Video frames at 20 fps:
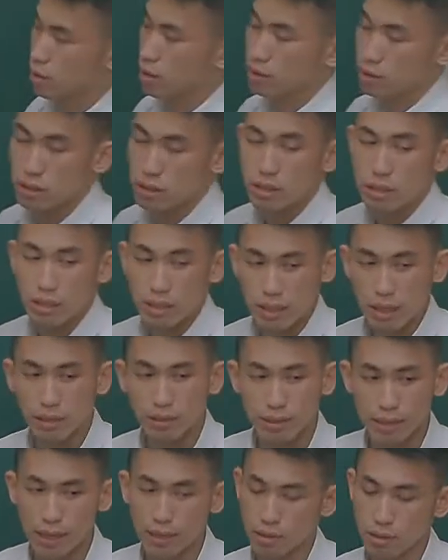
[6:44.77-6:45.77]
但是自己要
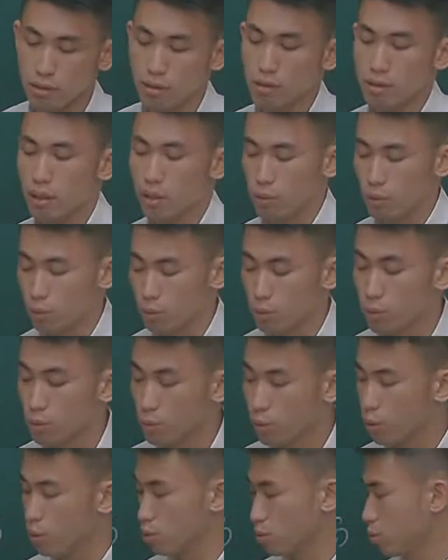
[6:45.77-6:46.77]
假设一下，如
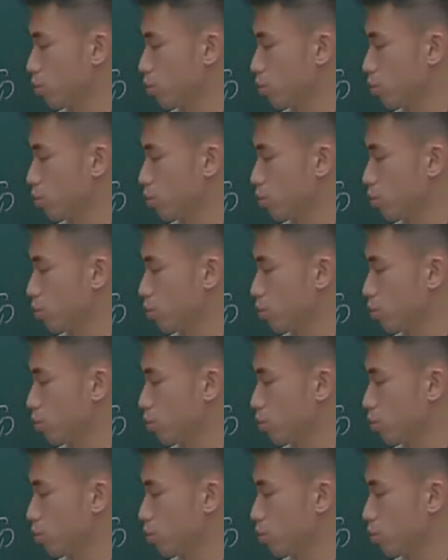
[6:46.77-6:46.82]
果